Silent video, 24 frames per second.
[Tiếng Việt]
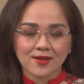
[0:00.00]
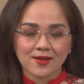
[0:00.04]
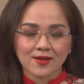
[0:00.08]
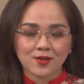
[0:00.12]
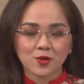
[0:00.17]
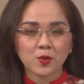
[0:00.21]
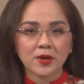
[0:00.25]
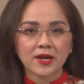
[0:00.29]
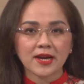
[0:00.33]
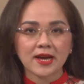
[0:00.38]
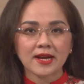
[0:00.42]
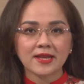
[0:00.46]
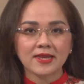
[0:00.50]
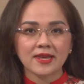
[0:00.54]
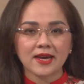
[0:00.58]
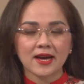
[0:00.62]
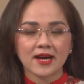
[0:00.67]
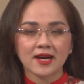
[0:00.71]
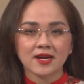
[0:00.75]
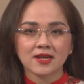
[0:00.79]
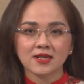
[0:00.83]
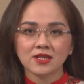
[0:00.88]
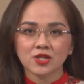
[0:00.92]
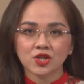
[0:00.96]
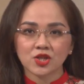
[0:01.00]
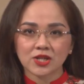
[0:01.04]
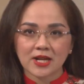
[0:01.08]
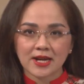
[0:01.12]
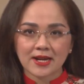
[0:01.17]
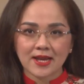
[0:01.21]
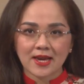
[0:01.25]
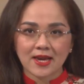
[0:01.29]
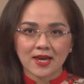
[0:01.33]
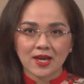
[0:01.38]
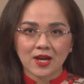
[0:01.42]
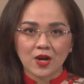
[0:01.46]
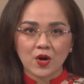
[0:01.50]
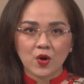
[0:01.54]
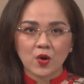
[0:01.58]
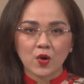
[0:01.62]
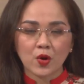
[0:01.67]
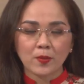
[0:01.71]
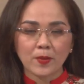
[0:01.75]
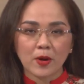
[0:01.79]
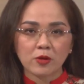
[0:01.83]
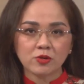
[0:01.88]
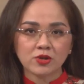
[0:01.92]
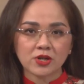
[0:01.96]
Thưa quý khán giả, sáng nay,
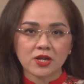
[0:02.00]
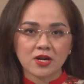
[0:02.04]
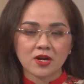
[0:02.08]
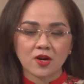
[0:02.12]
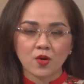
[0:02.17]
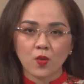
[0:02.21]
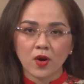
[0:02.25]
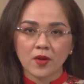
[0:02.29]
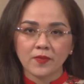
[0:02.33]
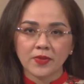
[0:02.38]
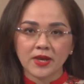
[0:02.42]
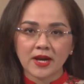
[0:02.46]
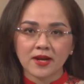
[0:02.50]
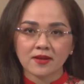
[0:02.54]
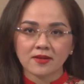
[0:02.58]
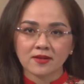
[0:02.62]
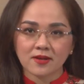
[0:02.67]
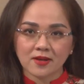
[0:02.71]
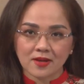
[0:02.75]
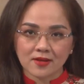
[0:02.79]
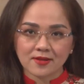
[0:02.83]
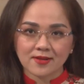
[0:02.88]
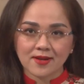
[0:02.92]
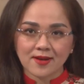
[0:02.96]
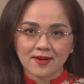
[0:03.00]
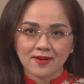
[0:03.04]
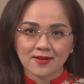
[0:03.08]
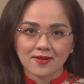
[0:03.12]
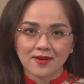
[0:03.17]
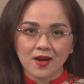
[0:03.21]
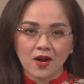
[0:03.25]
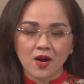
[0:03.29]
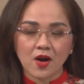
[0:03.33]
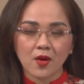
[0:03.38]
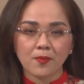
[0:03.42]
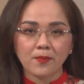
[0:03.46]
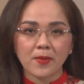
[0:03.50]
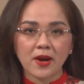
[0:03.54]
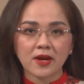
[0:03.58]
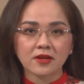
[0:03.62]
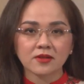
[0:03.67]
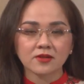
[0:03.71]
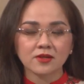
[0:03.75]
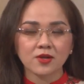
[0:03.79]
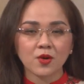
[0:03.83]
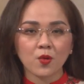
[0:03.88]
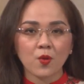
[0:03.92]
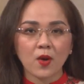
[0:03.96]
Hội Bảo trợ Hoa Văn Cần Thơ hợp
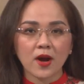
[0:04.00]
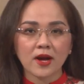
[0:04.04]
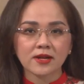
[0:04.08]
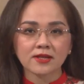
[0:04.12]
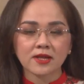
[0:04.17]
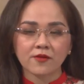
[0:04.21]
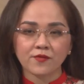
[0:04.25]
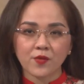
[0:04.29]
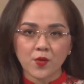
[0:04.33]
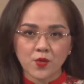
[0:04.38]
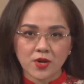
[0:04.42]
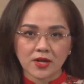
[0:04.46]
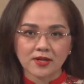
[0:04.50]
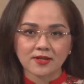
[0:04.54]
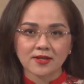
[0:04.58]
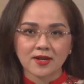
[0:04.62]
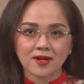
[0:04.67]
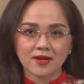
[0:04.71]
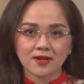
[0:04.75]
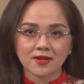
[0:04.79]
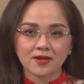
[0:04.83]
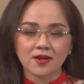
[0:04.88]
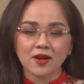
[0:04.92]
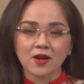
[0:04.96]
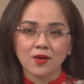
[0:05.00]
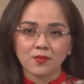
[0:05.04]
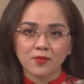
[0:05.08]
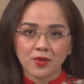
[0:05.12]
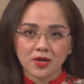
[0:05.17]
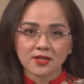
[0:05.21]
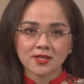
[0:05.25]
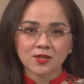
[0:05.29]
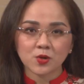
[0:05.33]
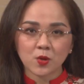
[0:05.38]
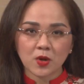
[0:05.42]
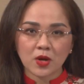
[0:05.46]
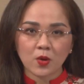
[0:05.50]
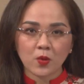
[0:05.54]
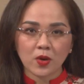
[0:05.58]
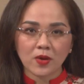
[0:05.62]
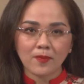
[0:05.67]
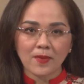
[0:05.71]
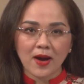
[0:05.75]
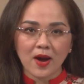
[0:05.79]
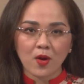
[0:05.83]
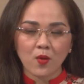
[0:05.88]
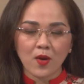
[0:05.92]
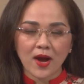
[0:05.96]
mặt người qua thành phố Cần Thơ mừng xuân
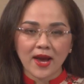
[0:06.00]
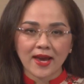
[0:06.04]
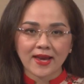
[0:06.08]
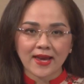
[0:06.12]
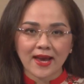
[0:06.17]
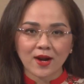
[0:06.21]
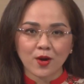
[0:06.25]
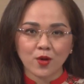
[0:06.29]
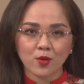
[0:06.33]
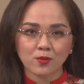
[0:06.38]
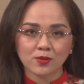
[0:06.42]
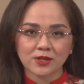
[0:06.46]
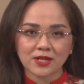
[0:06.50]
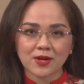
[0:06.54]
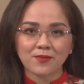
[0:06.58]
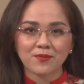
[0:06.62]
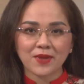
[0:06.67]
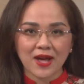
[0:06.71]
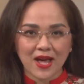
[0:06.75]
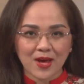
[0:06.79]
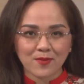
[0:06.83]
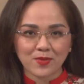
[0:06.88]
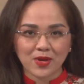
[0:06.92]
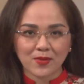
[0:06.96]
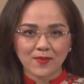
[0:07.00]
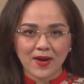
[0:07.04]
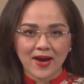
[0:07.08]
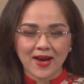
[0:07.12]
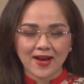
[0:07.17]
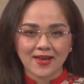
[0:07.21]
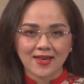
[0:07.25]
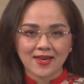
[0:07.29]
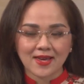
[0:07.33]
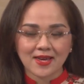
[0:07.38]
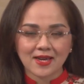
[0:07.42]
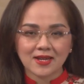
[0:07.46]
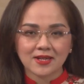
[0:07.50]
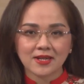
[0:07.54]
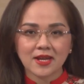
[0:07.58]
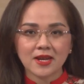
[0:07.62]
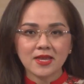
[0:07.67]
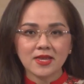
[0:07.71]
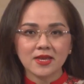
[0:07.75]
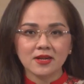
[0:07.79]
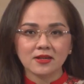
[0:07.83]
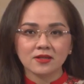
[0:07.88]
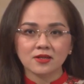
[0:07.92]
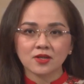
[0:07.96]
quý mão 2023.
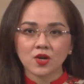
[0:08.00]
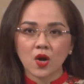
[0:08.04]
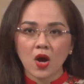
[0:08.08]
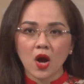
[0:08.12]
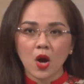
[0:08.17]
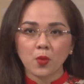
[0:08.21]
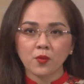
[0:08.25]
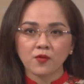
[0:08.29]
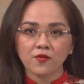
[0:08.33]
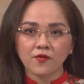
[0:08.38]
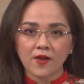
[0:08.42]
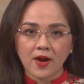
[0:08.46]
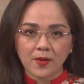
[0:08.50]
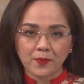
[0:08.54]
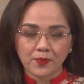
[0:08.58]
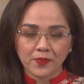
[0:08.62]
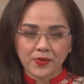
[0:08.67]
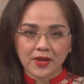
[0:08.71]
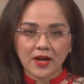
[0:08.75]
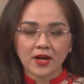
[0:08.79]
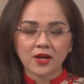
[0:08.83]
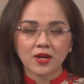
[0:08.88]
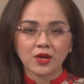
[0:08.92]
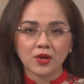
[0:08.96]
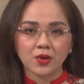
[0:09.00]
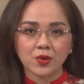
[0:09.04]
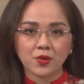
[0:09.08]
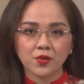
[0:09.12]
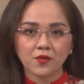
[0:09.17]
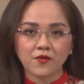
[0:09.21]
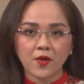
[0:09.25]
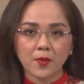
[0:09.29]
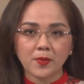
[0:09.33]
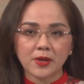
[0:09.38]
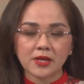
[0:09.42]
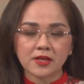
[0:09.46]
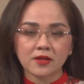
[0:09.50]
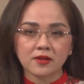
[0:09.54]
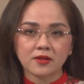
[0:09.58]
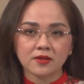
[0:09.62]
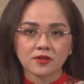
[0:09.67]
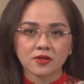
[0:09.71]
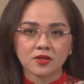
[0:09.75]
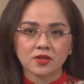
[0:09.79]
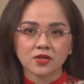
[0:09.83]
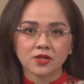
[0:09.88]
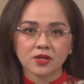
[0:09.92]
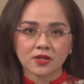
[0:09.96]
Đến dự có ông Phạm Văn Hiểu, Phó Bí
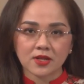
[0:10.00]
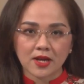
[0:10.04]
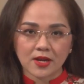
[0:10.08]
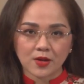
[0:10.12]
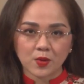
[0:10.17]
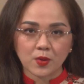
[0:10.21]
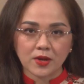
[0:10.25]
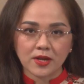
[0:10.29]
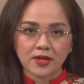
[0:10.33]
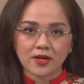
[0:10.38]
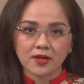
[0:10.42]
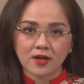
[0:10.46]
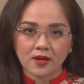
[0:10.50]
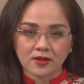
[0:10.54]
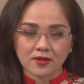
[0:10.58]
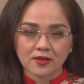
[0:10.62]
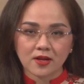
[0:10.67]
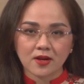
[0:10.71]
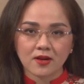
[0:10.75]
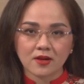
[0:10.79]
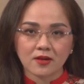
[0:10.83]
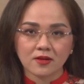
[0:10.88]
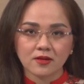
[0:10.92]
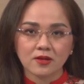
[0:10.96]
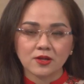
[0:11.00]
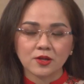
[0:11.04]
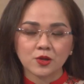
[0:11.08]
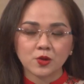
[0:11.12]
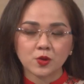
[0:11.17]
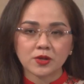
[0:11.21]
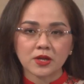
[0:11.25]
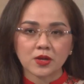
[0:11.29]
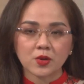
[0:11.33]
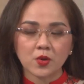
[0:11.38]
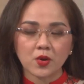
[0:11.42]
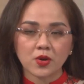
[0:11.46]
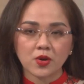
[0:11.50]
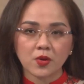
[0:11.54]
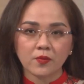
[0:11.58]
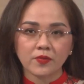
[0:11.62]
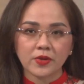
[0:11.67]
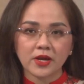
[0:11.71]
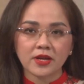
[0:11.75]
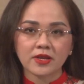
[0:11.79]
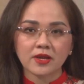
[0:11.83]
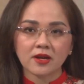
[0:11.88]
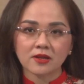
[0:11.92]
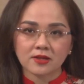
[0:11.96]
thư Thường trực Thành ủy Cần Thơ, Chủ tịch Hội
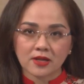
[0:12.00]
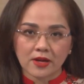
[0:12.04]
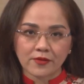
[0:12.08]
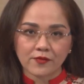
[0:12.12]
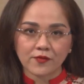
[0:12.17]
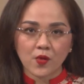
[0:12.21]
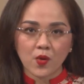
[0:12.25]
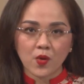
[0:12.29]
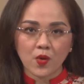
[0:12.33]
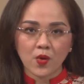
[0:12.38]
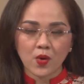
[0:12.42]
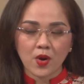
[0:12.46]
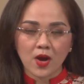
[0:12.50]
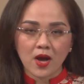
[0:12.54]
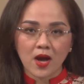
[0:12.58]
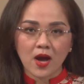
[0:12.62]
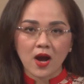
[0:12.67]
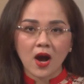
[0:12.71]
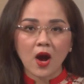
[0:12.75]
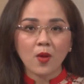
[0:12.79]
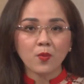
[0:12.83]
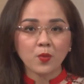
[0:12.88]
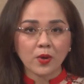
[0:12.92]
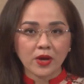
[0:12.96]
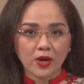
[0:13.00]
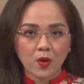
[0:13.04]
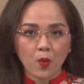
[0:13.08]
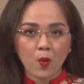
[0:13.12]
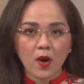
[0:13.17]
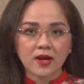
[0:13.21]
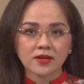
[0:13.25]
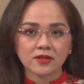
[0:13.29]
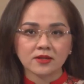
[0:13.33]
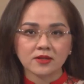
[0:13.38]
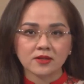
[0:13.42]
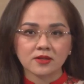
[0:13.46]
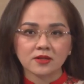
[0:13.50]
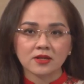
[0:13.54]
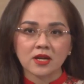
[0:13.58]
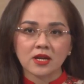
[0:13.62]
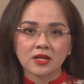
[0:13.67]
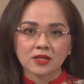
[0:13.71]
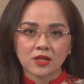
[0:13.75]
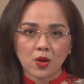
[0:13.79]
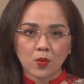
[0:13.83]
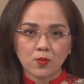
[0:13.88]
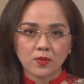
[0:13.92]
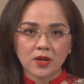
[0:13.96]
đồng Nhân dân thành phố, ông Nguyễn Hoa Cường,
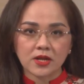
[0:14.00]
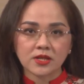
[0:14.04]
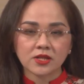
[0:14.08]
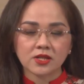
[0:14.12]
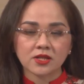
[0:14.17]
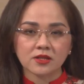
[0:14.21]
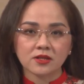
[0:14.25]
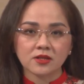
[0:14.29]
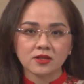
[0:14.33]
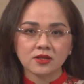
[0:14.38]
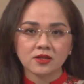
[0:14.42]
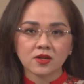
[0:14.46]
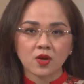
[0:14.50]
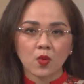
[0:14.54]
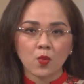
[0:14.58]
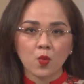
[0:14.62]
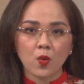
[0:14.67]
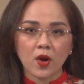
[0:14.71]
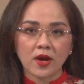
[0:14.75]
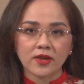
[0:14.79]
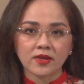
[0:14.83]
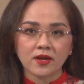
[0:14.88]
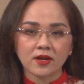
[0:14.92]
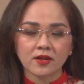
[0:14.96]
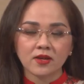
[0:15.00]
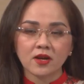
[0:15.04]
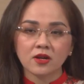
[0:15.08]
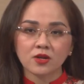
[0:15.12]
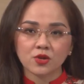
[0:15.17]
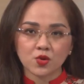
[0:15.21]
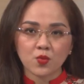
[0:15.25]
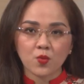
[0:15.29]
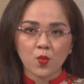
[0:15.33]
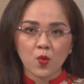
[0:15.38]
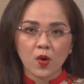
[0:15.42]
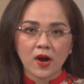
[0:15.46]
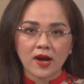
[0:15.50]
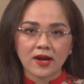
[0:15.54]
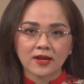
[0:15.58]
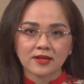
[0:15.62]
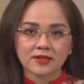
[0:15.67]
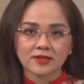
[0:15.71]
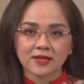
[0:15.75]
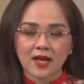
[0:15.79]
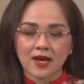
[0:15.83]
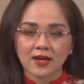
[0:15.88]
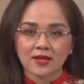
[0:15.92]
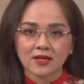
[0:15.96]
Tổng lãnh sự nước Cộng hòa Nhân dân Trung
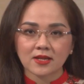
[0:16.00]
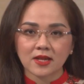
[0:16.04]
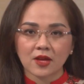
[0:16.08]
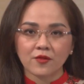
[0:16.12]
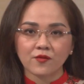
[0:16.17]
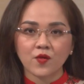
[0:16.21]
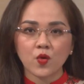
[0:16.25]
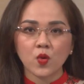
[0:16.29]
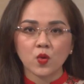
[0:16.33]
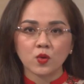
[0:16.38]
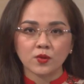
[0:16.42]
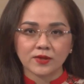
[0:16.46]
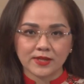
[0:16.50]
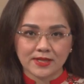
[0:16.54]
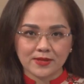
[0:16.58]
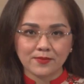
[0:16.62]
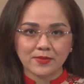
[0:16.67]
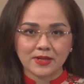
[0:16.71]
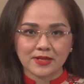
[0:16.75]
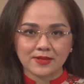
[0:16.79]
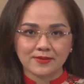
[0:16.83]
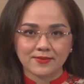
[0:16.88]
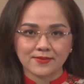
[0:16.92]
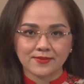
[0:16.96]
Hoa tại thành phố Hồ Chí Minh.